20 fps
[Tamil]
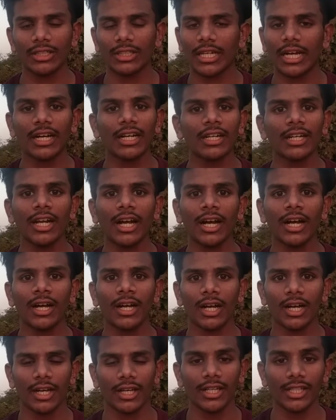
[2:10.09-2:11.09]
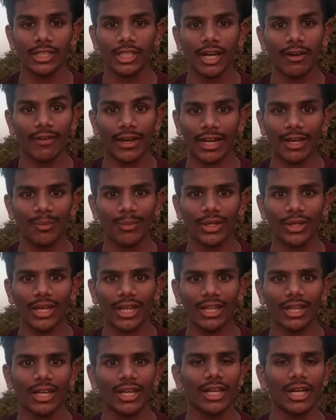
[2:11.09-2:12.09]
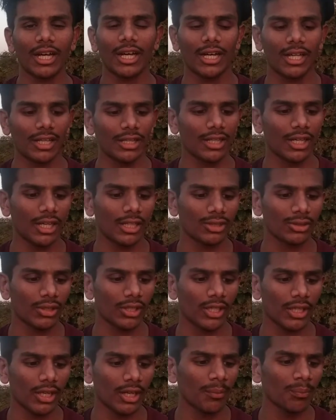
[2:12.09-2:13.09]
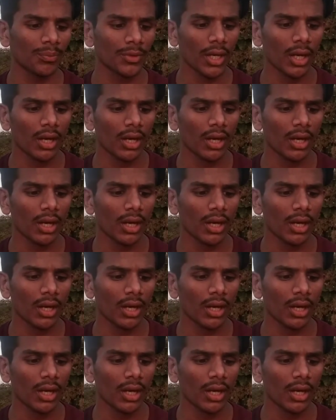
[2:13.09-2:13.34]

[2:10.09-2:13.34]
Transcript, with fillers: டக்குன்னெலாம் ஈஸியாக வரைய முடியாது அதனால சொல்லிக்கிறேன்